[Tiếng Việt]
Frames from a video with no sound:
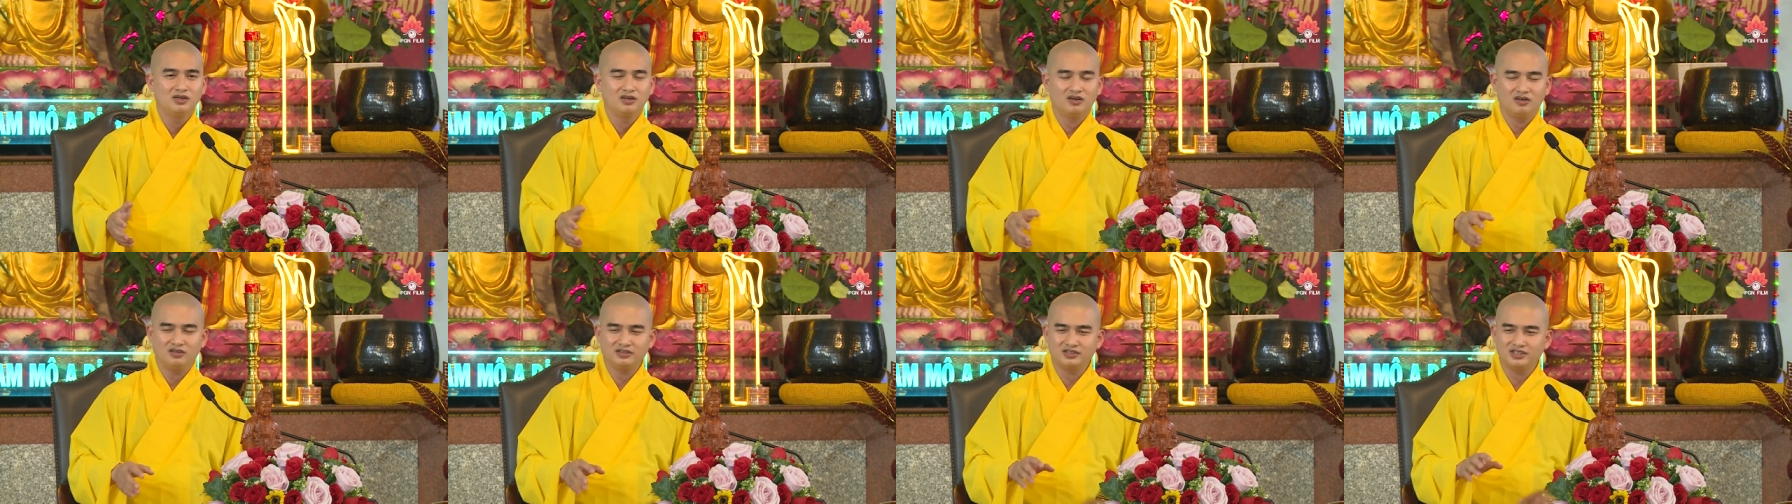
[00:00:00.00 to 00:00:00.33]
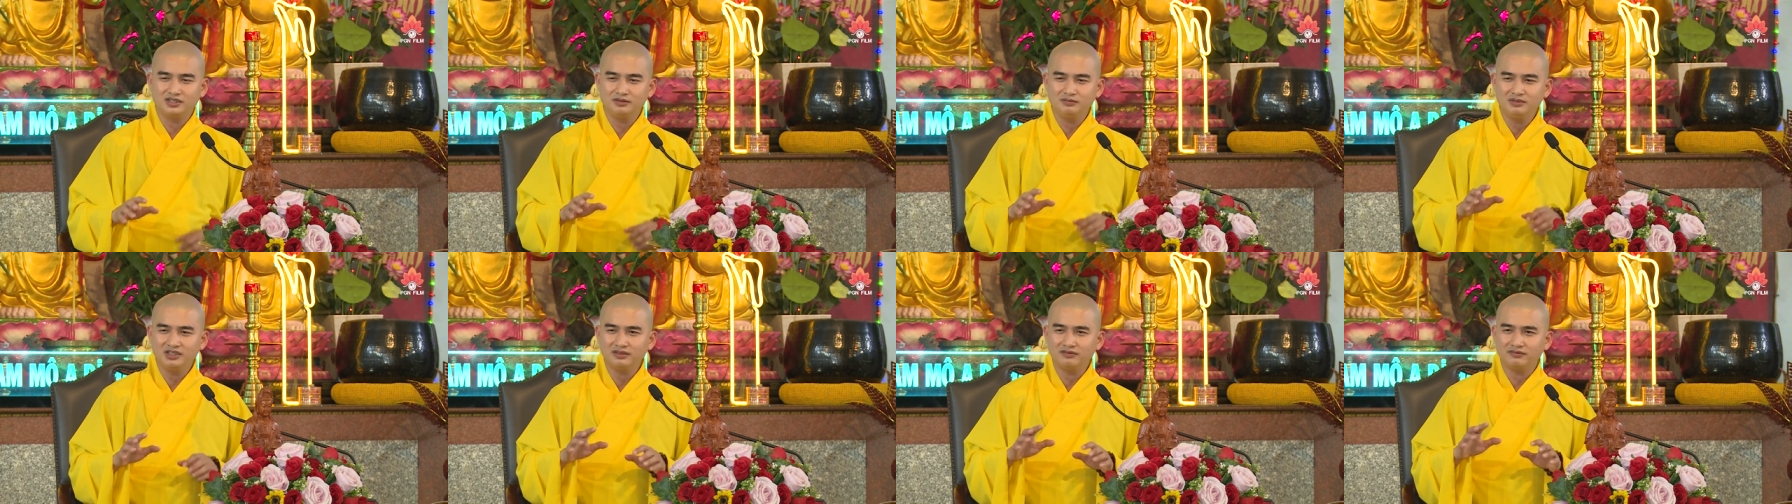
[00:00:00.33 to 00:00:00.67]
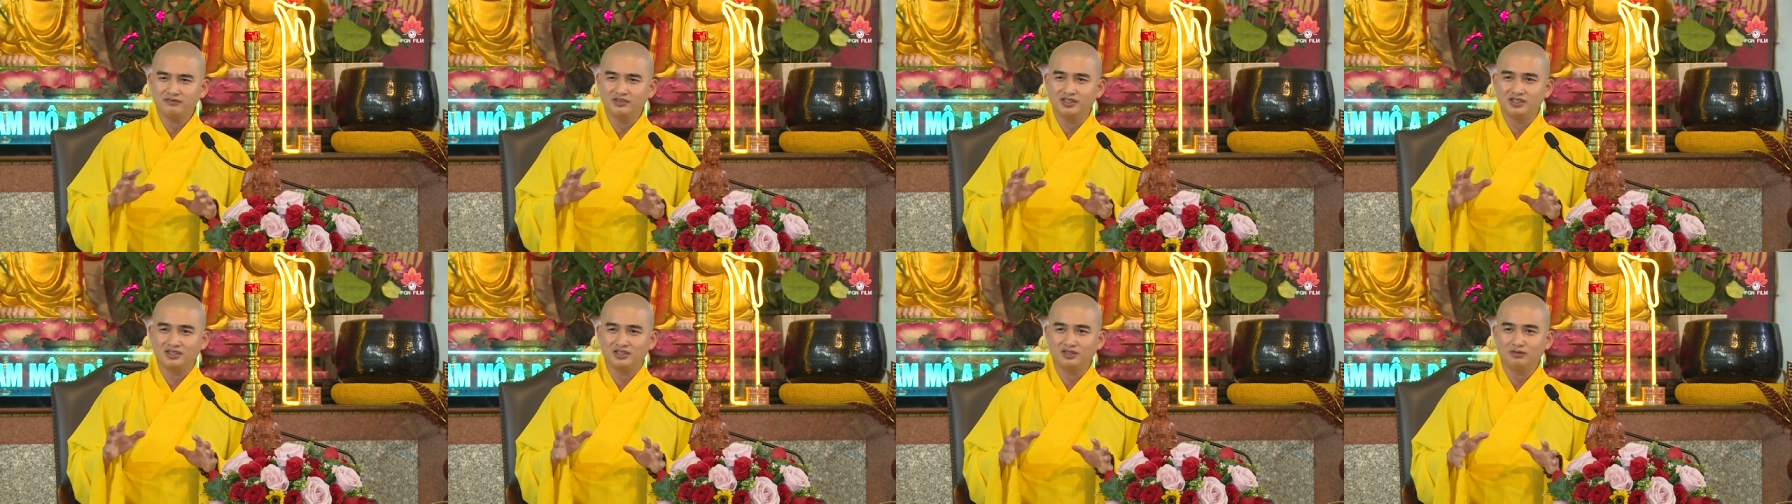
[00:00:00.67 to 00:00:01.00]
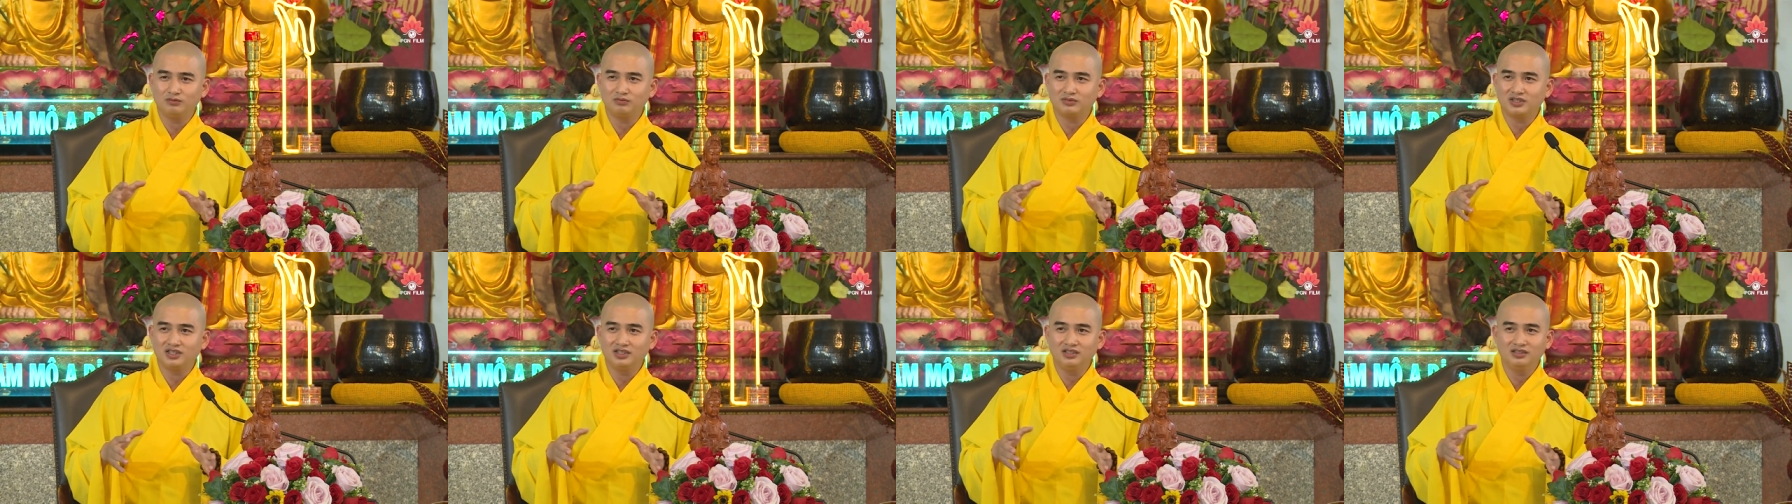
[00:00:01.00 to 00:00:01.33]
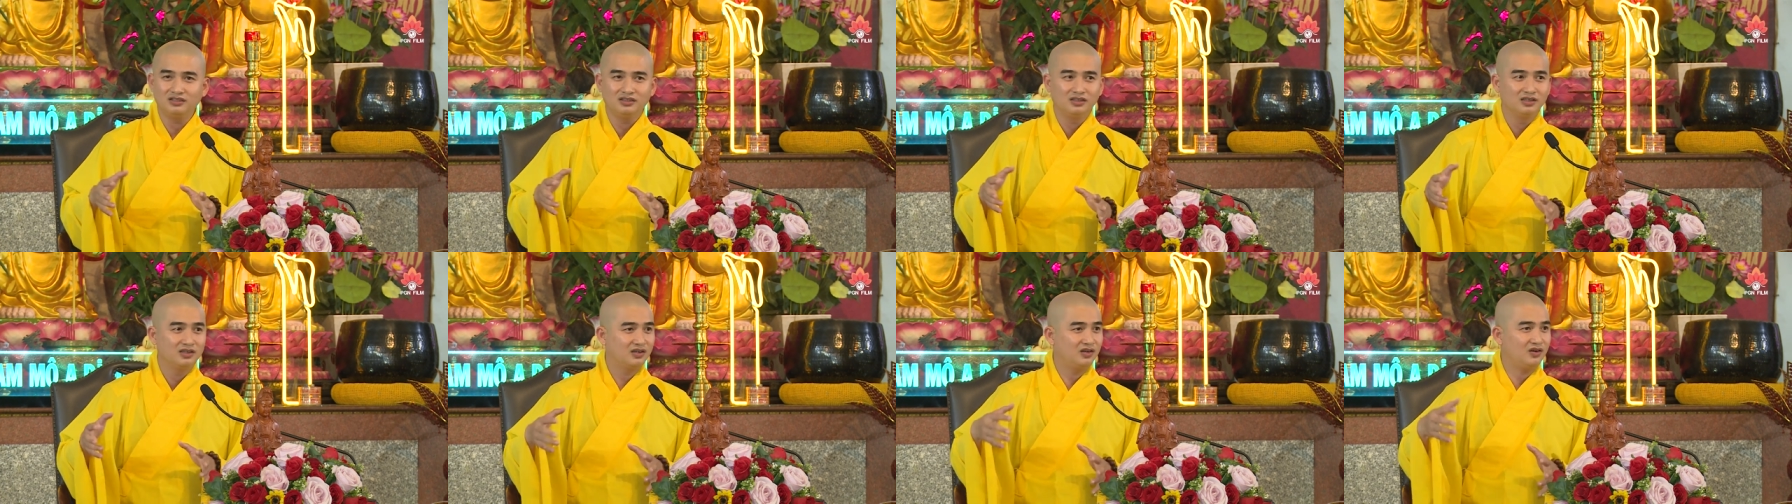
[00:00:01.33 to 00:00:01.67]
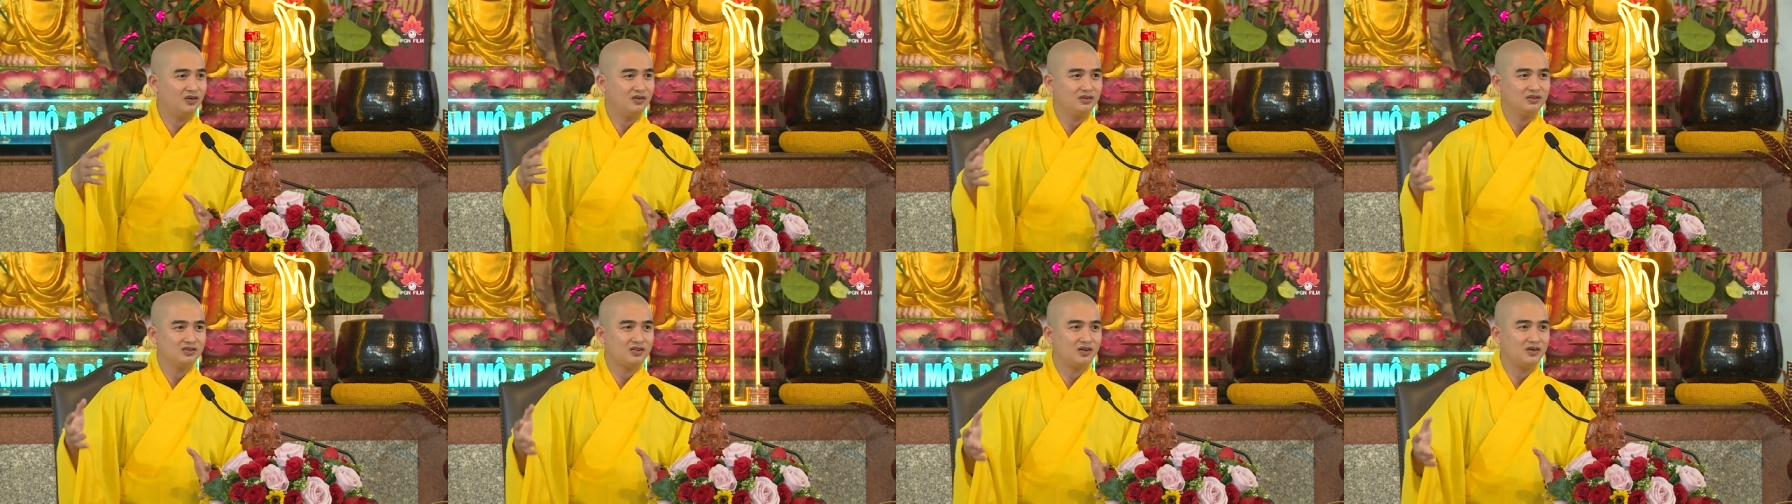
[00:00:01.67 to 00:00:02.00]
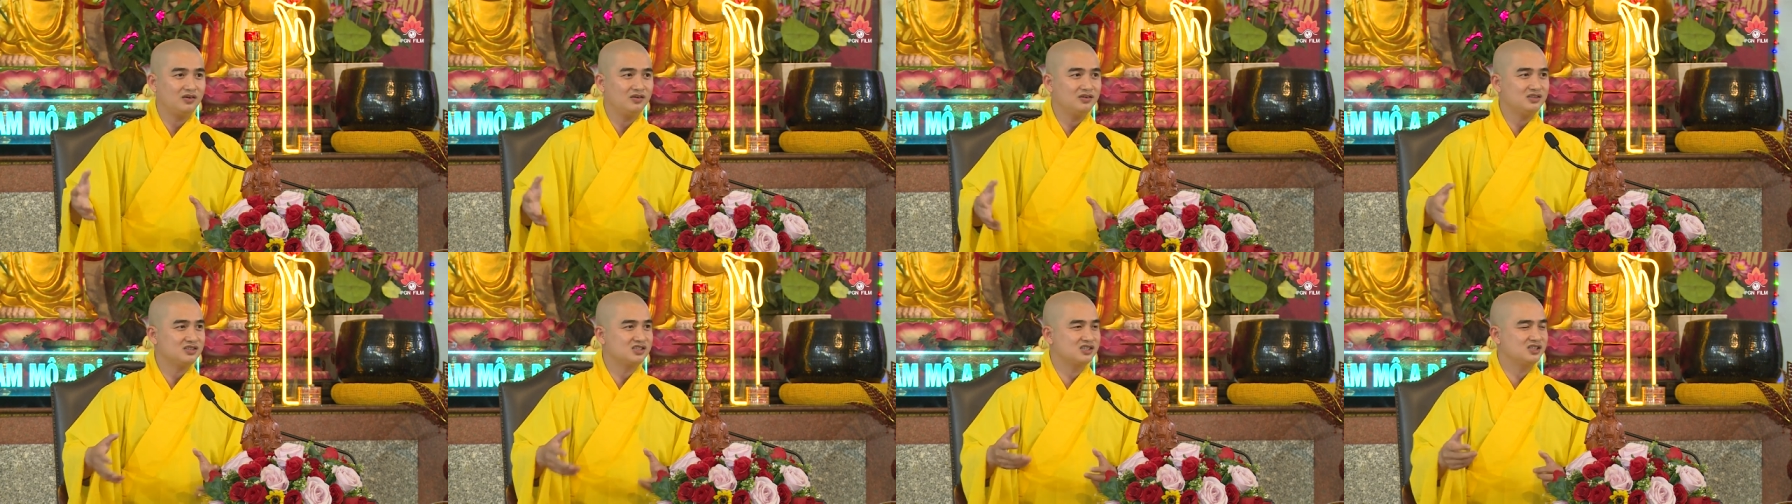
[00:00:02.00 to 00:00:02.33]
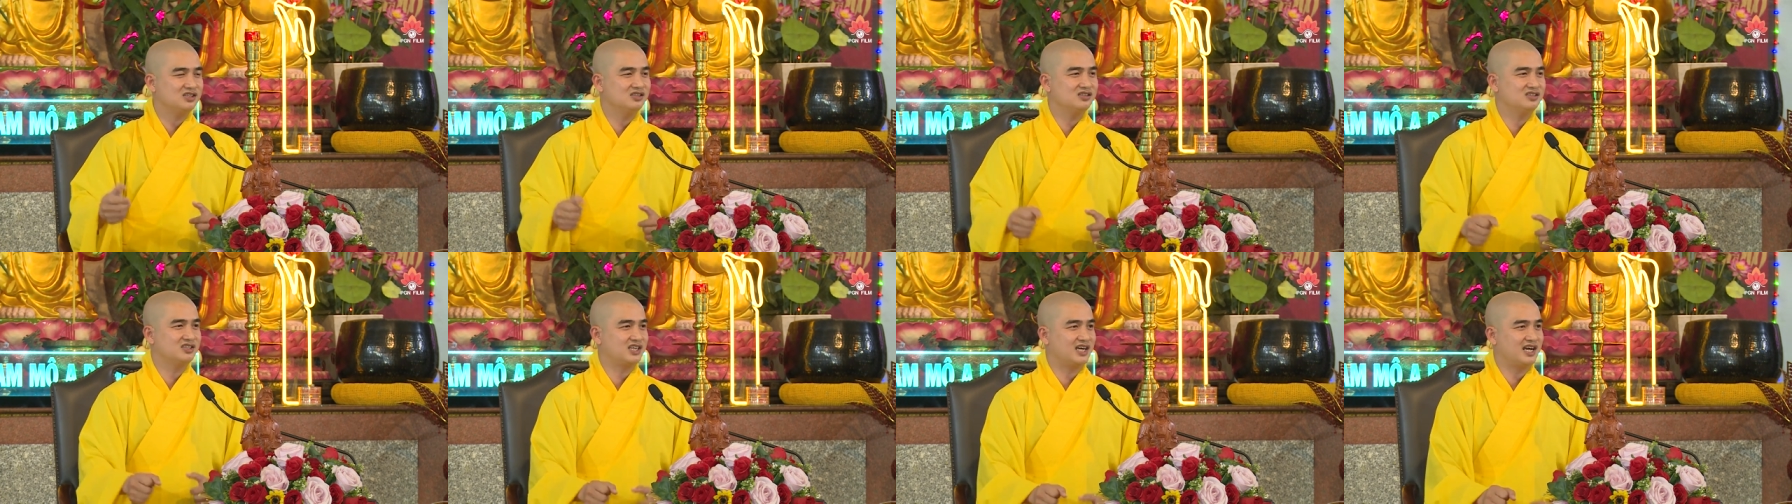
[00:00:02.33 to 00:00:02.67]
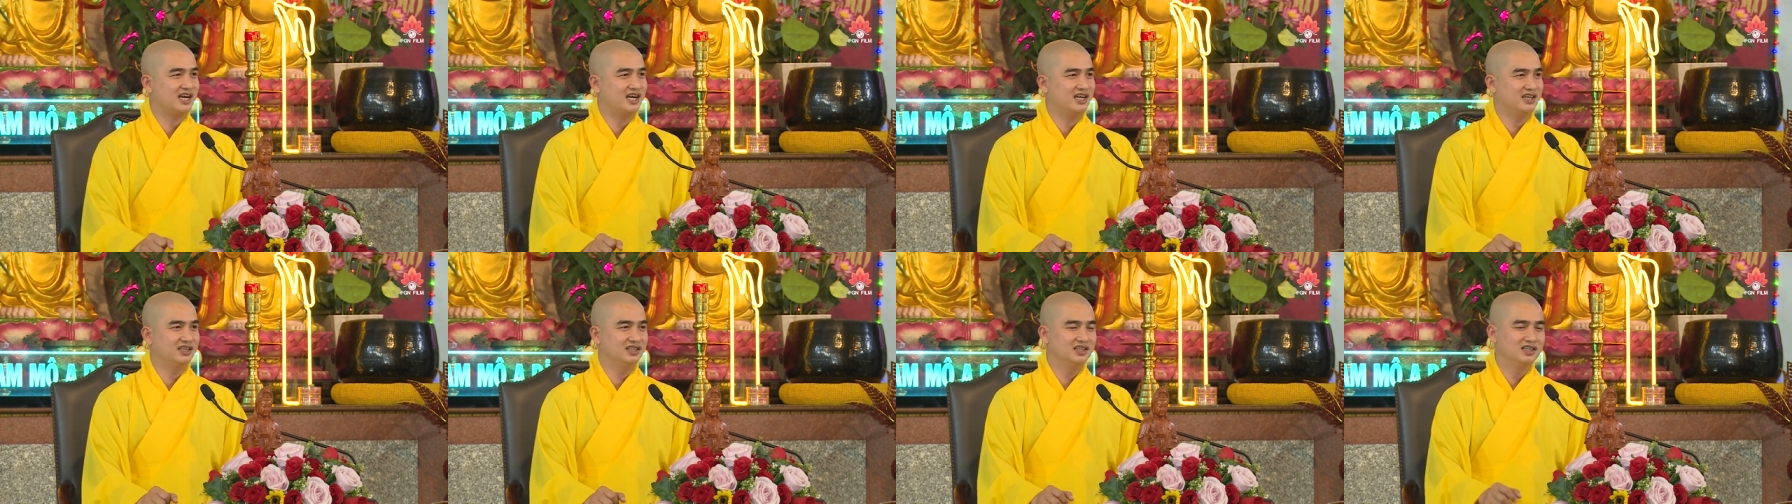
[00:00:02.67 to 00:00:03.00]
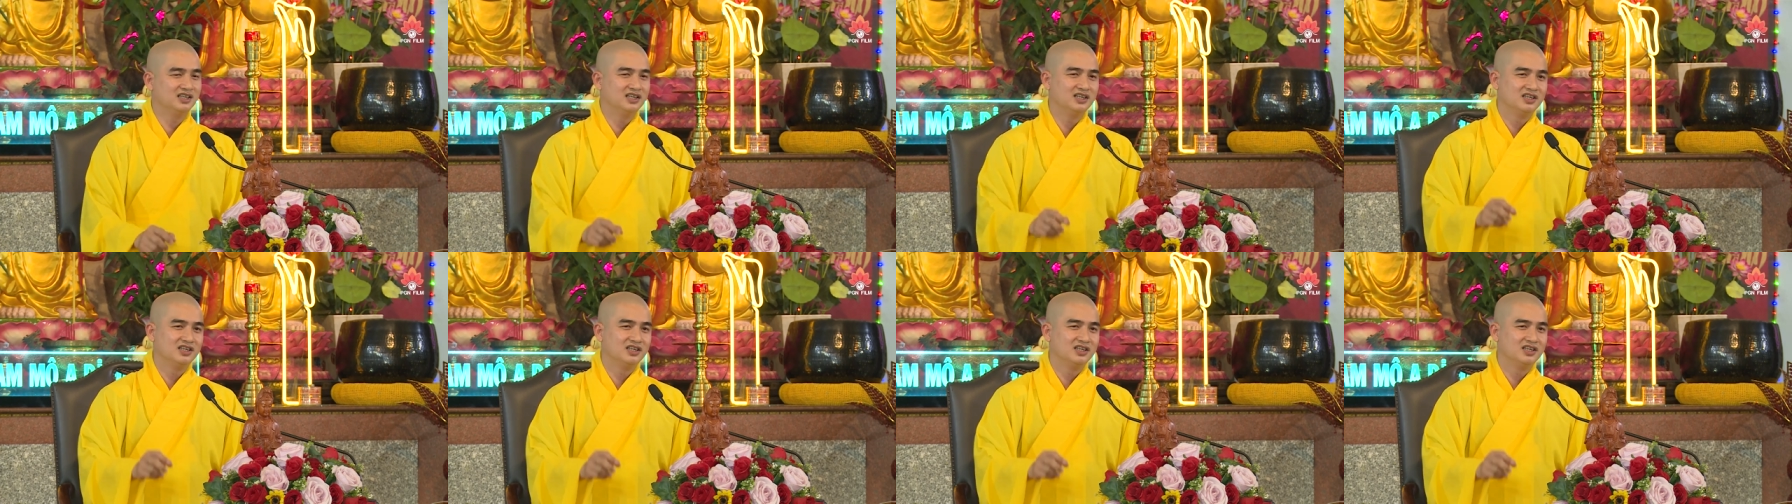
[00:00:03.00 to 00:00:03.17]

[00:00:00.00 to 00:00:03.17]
họ chỉ biết về thông tin lón thoáng sơ sài